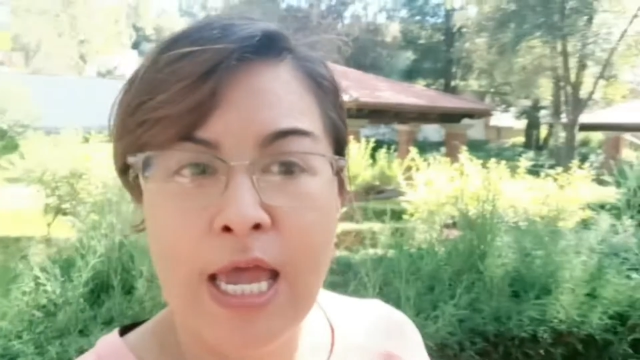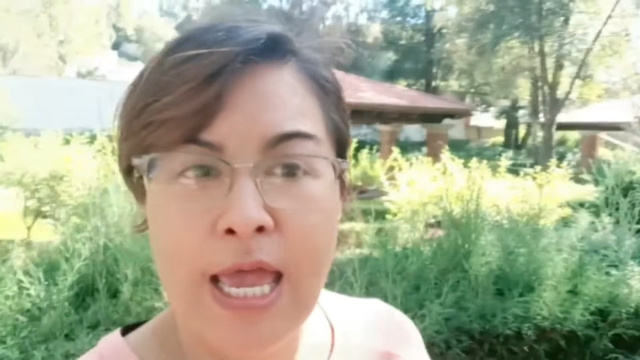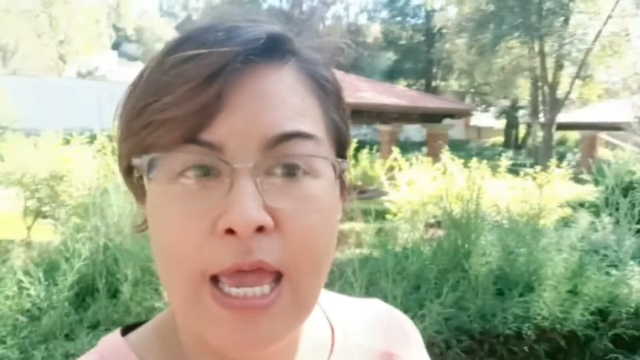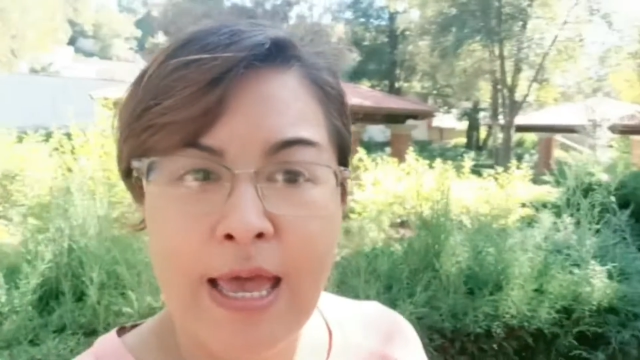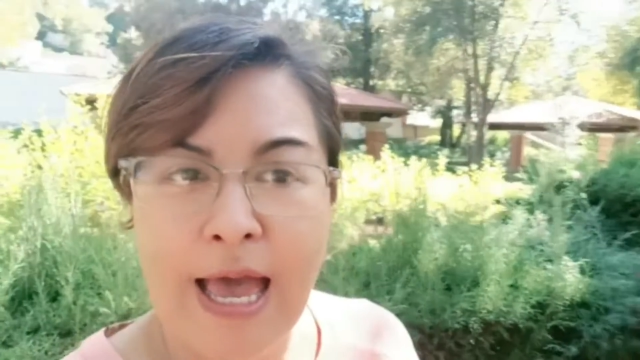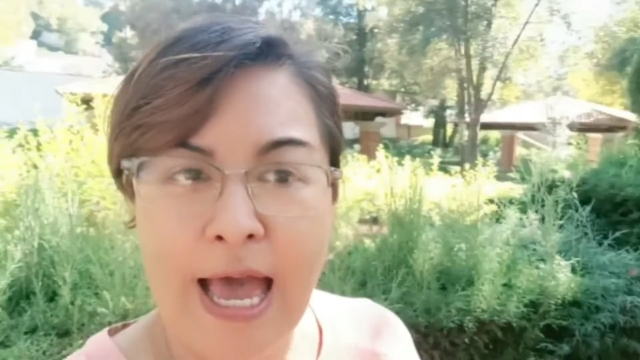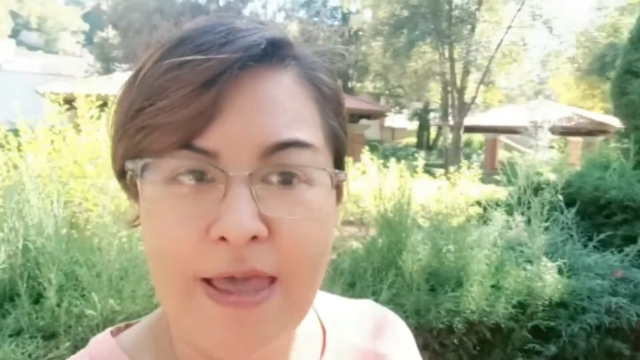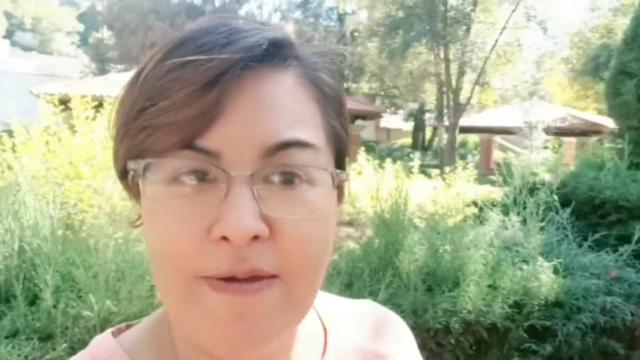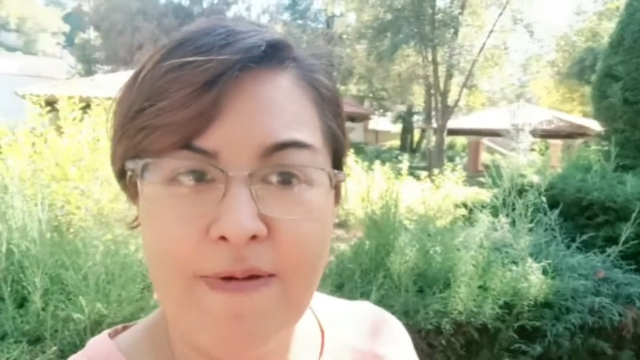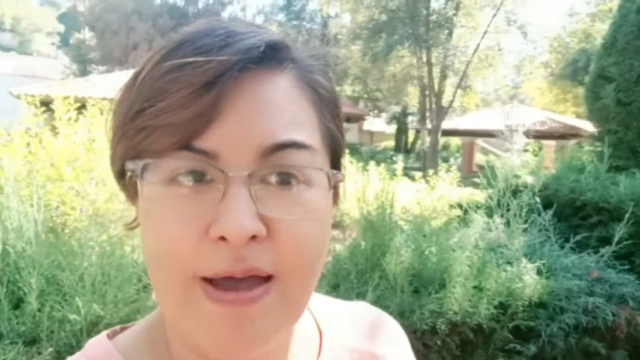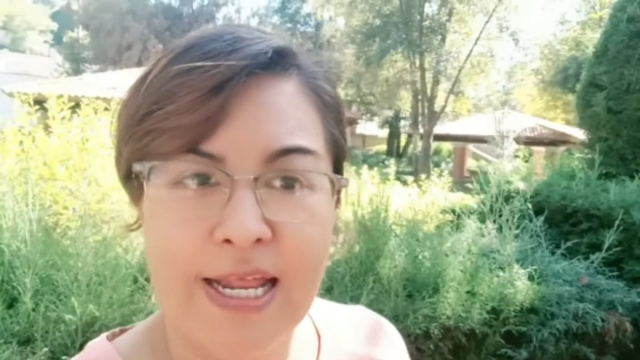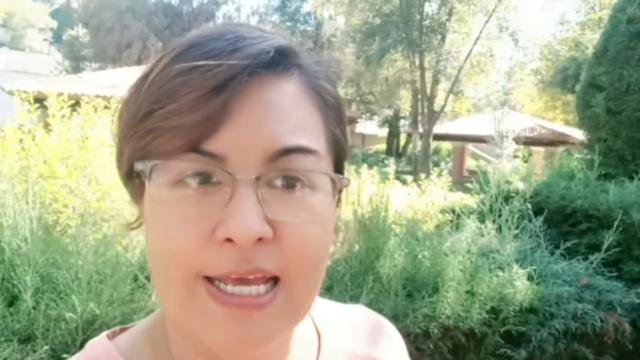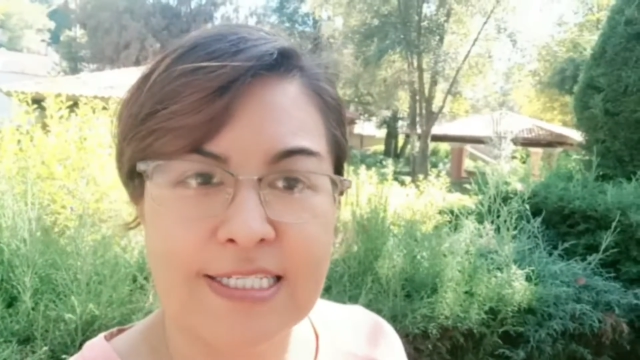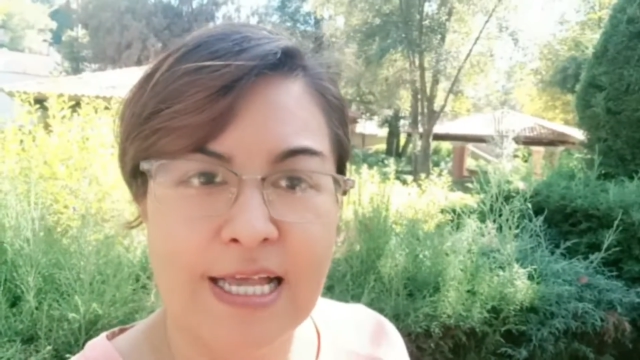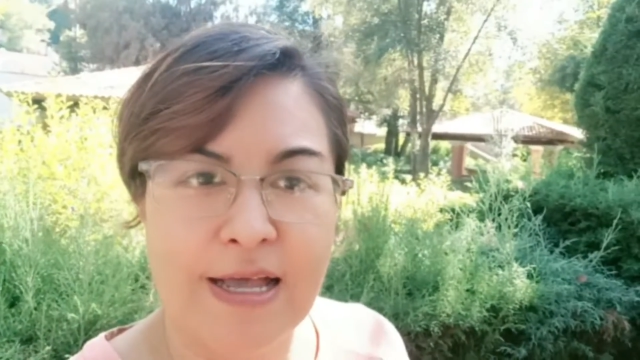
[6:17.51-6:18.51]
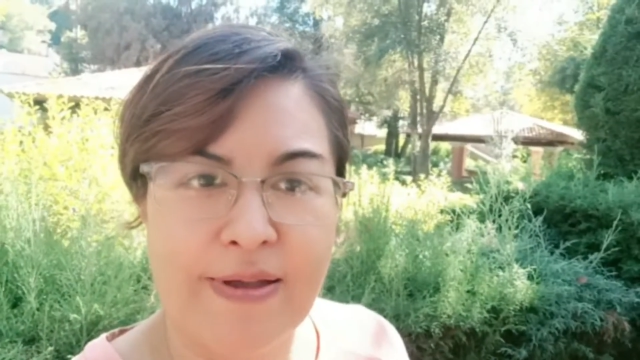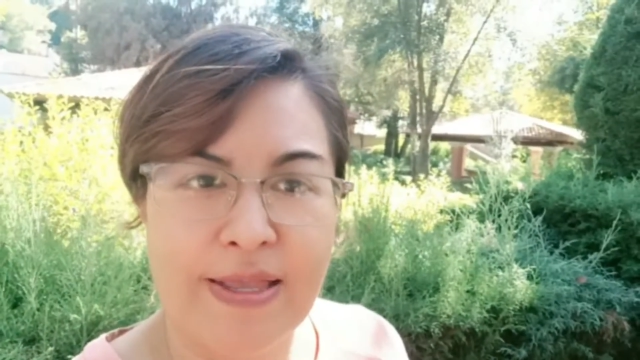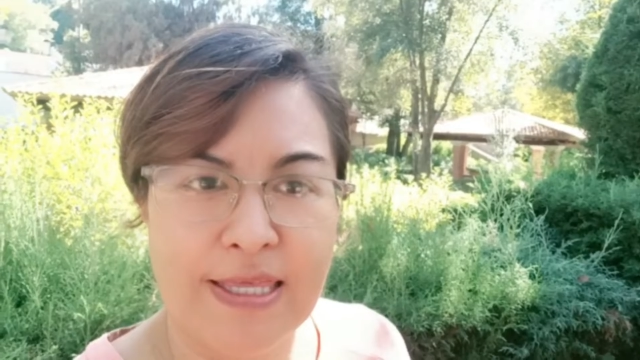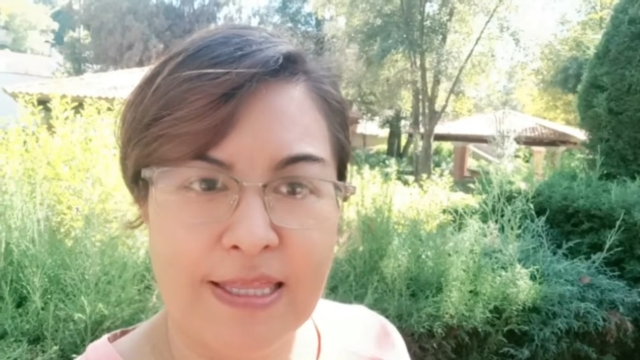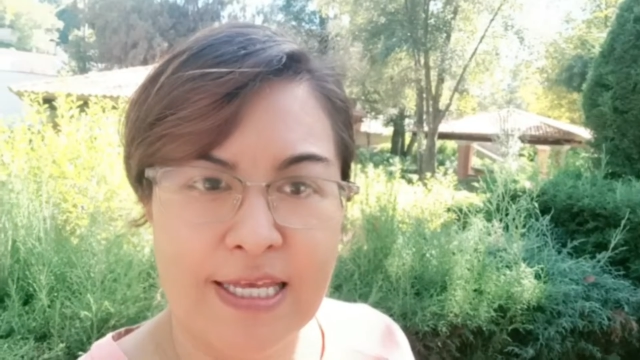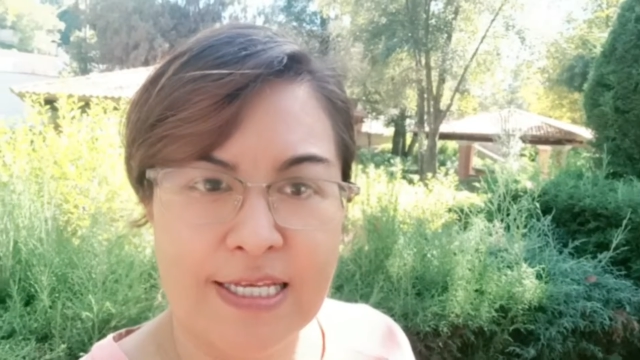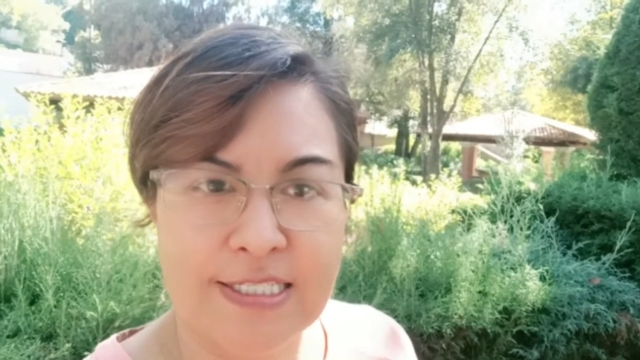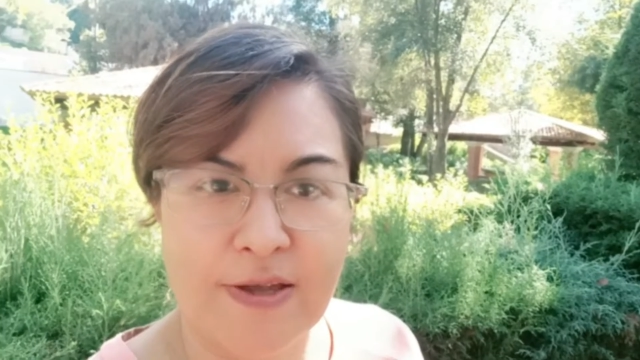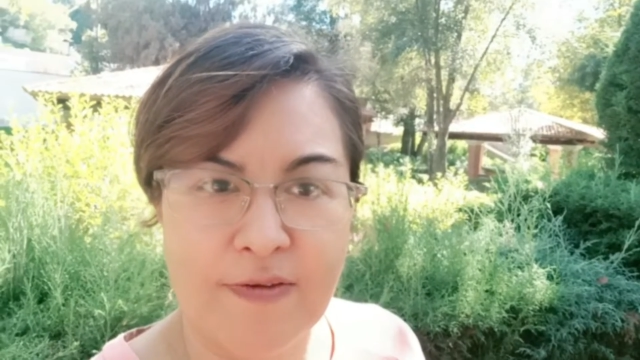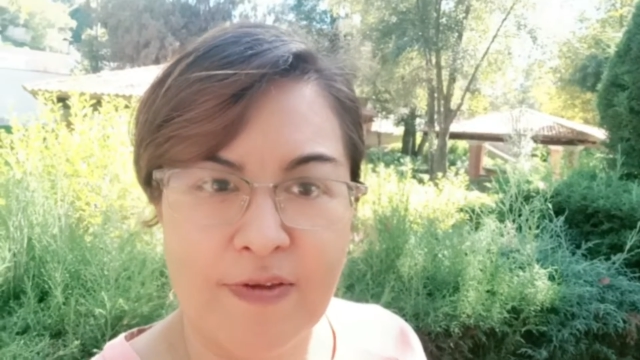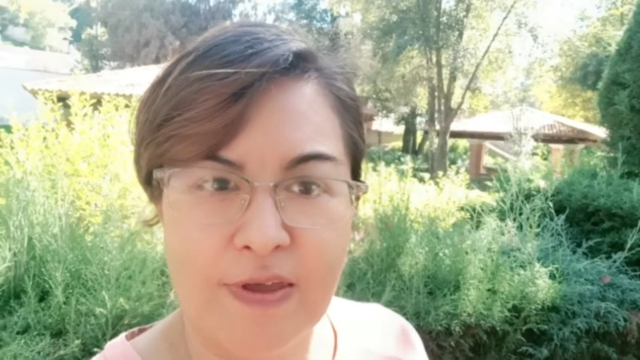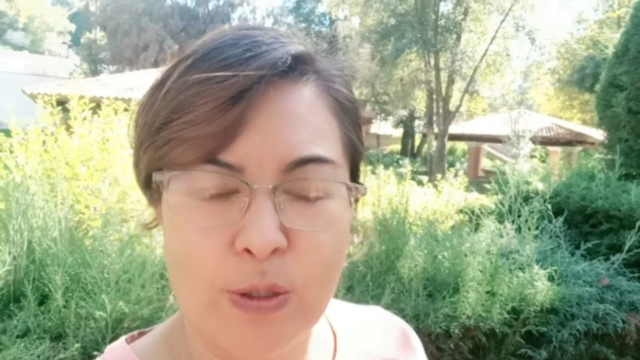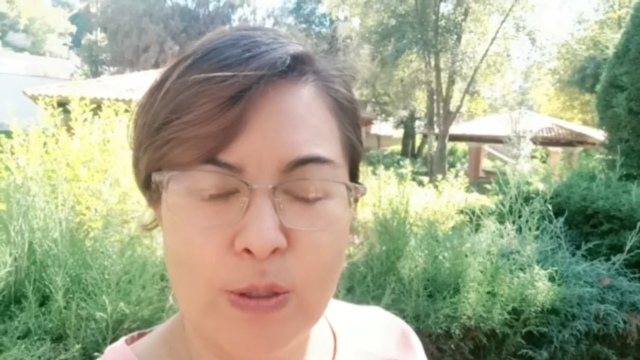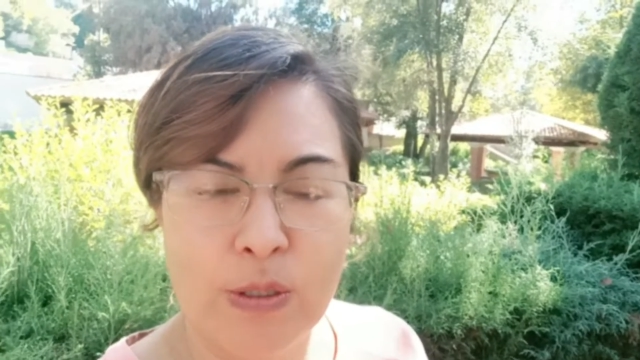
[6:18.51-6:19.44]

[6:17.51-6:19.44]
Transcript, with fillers: Hay varias cabañitas, ¿ya vieron?